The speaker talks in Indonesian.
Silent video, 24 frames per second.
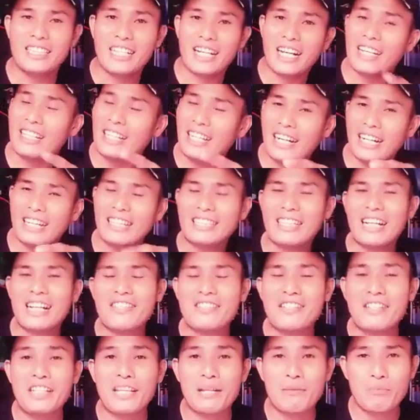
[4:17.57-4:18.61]
Dia katakan,
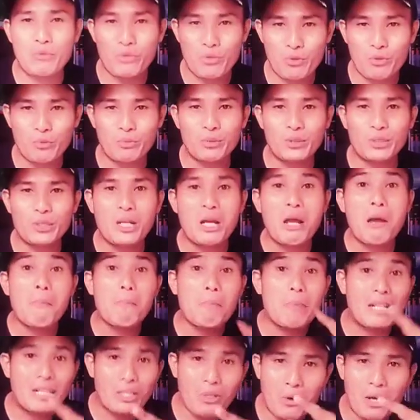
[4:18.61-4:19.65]
kasihilah musuhmu,
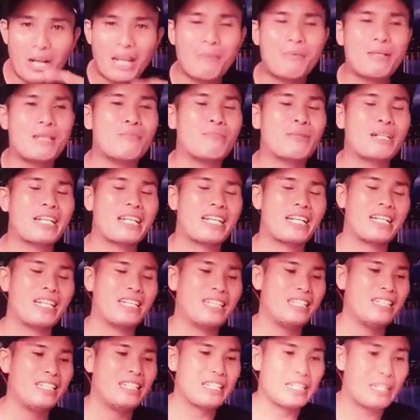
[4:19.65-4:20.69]
berdoalah bagi
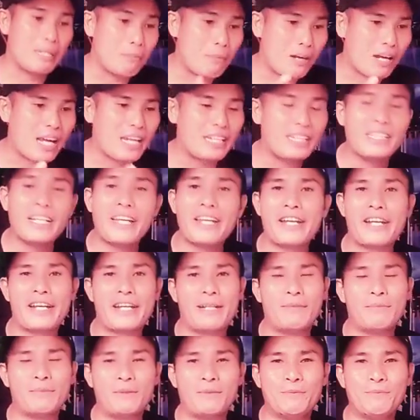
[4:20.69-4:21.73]
mereka yang menganiaya
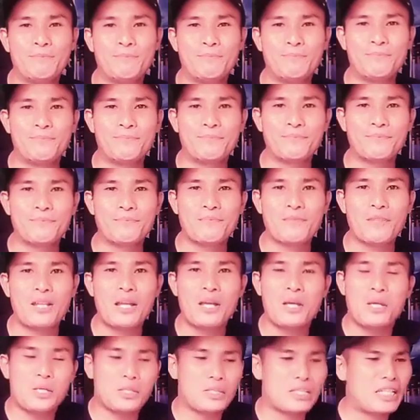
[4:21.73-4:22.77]
kamu.
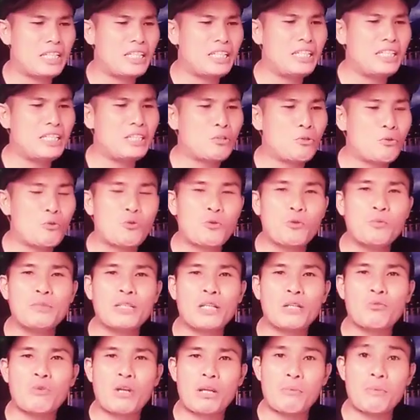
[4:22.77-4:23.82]
Jadi ini hukum
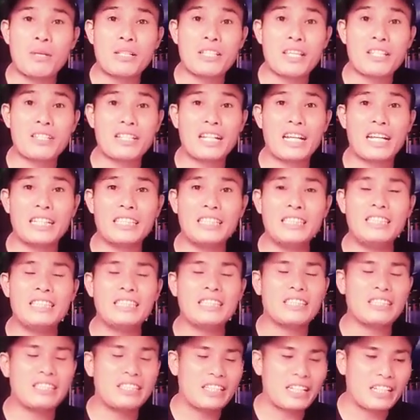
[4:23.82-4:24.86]
yang luar biasa
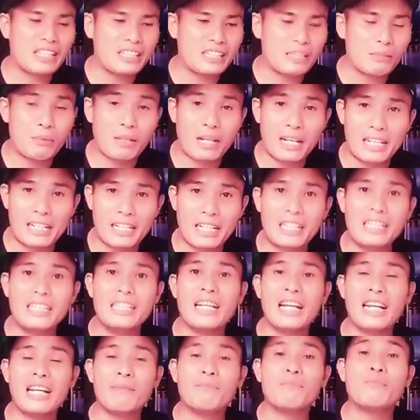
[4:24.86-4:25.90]
sekali ketika kita berada
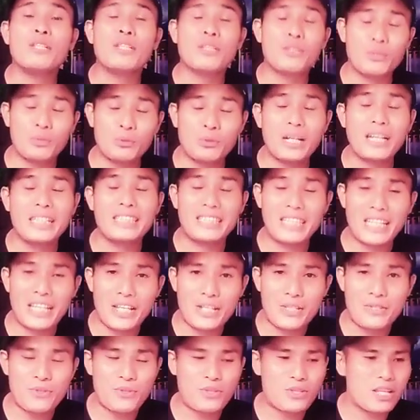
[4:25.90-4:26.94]
di dalam Tuhan
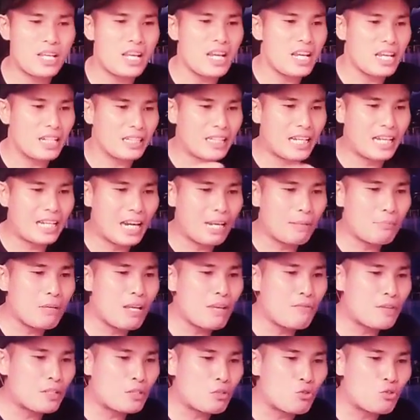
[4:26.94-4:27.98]
Yesus. Dan dalam
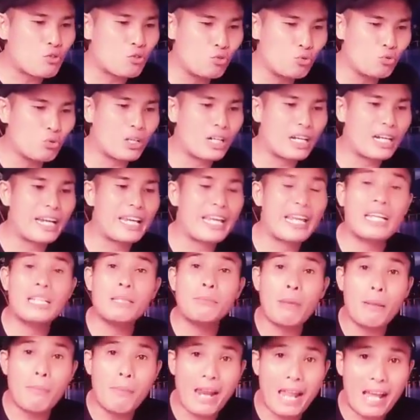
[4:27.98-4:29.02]
Efesus 2 ayat
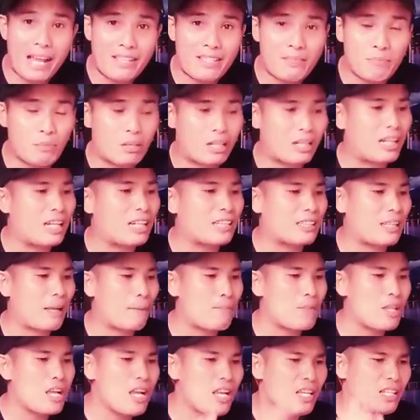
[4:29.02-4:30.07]
15
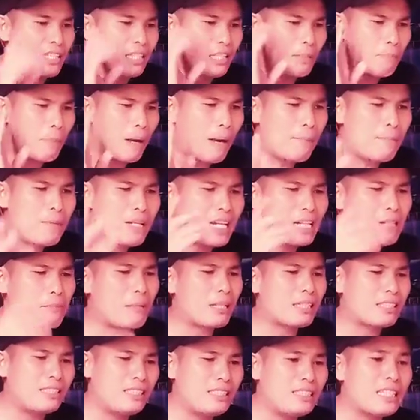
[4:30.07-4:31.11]
berkata, Sebab
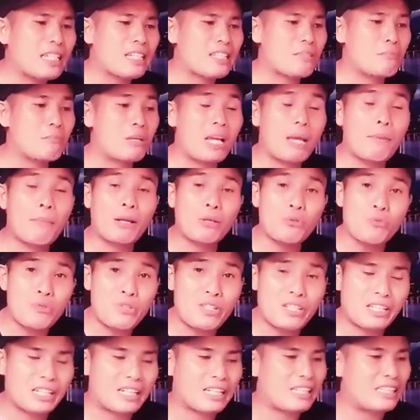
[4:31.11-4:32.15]
dengan matinya sebagai
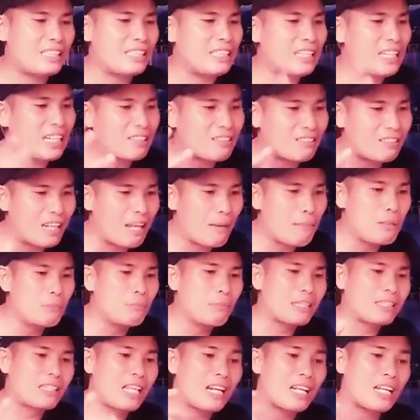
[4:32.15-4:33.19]
manusia, ia telah
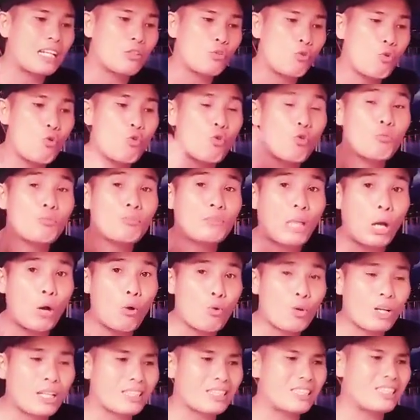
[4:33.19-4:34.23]
membatalkan hukum
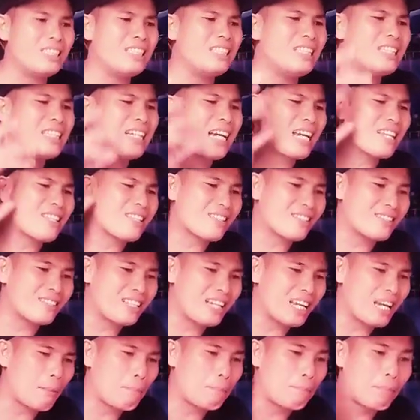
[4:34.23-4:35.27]
Taurat dengan
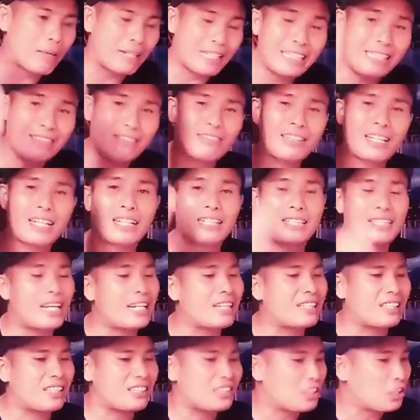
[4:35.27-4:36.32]
segala perintah
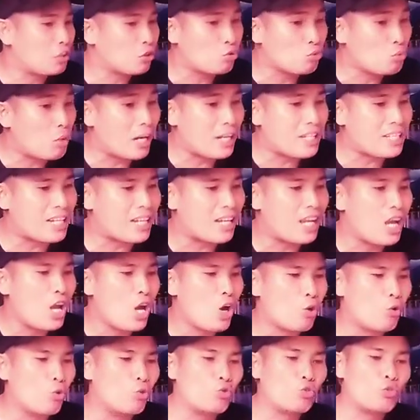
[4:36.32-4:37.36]
dan ketentuannya
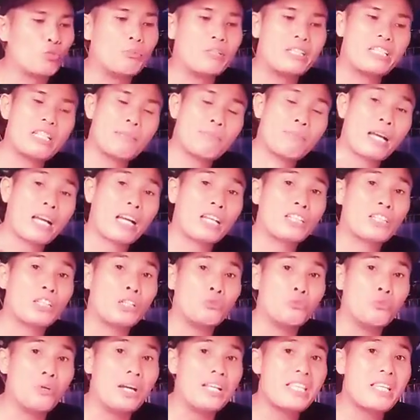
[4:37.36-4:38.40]
untuk menciptakan
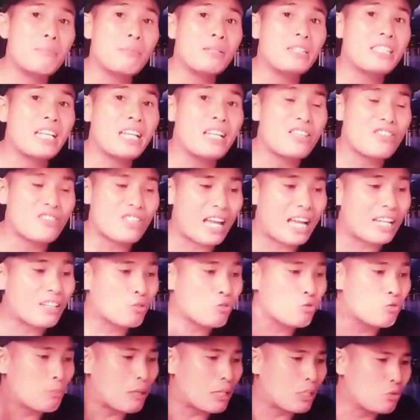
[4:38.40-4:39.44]
keduanya menjadi
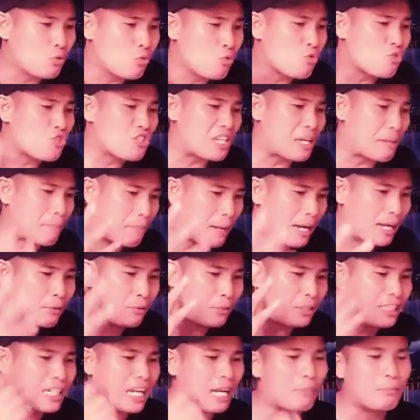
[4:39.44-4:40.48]
satu manusia
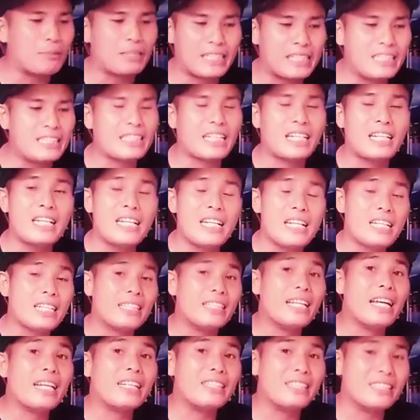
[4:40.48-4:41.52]
baru di dalam dirinya.
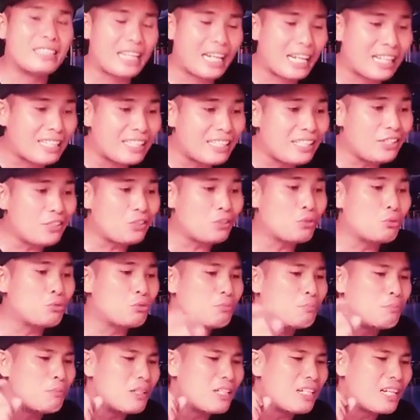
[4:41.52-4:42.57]
Dan dengan itu
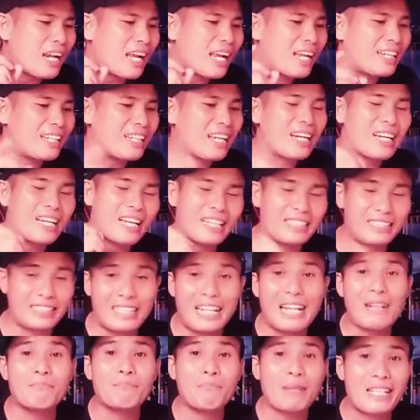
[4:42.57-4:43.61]
mengadakan
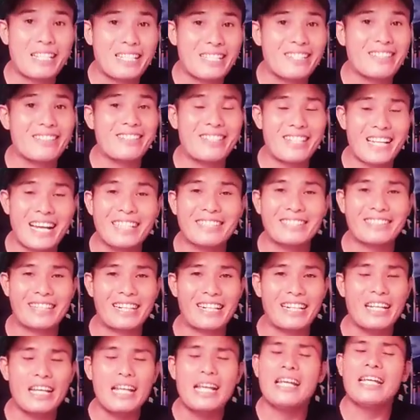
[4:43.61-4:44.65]
damai
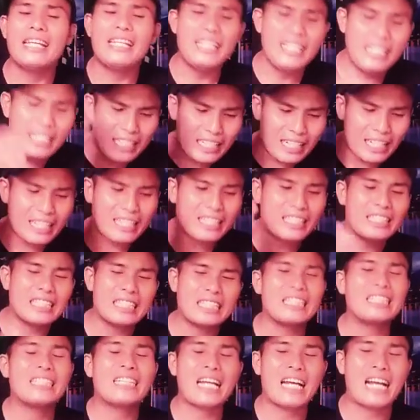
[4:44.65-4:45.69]
sejahtera. Inilah
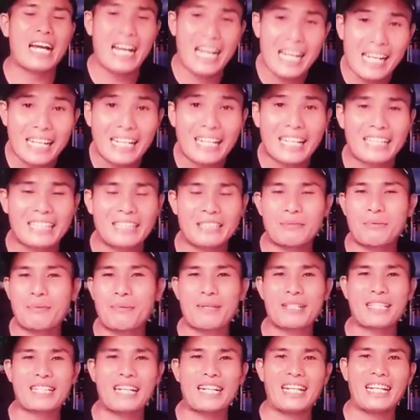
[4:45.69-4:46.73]
kehendak Allah,
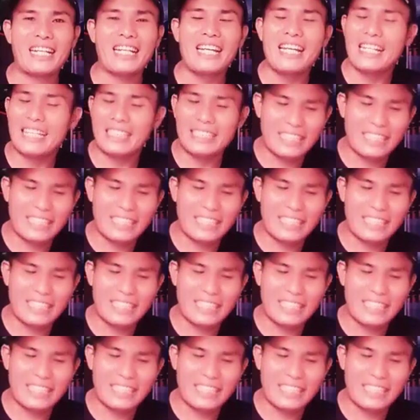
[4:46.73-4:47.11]
teman-teman sekalian.